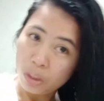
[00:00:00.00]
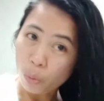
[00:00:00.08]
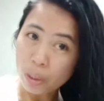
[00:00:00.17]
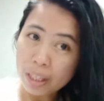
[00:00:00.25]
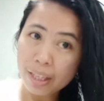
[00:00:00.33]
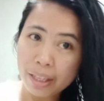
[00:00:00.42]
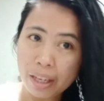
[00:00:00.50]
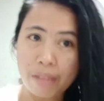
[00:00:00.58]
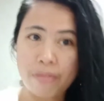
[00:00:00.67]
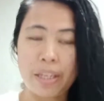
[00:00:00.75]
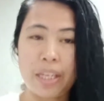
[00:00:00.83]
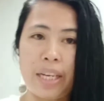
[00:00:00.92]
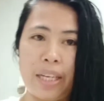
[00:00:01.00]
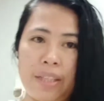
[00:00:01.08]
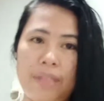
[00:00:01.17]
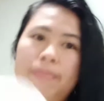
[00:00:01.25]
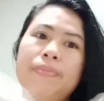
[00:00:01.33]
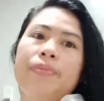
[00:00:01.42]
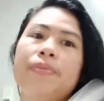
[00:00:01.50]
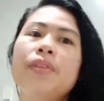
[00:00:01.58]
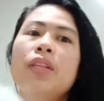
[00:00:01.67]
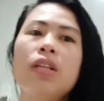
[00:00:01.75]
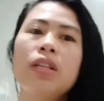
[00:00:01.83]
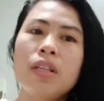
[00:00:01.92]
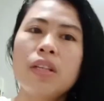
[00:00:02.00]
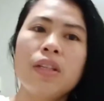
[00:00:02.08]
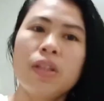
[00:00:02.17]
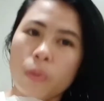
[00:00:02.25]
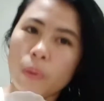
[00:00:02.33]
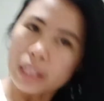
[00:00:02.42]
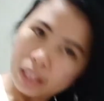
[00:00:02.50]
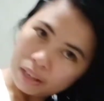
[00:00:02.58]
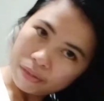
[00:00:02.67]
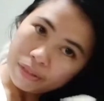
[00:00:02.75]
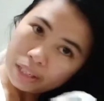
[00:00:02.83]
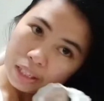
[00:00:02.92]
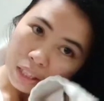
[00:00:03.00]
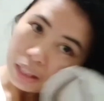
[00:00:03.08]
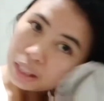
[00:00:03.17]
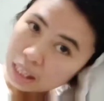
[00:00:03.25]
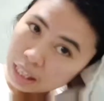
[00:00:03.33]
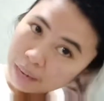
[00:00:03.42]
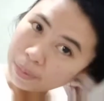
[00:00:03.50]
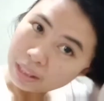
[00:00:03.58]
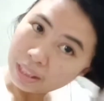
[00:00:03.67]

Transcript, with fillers: Huwag lang everyday. Huwag everyday na gagamit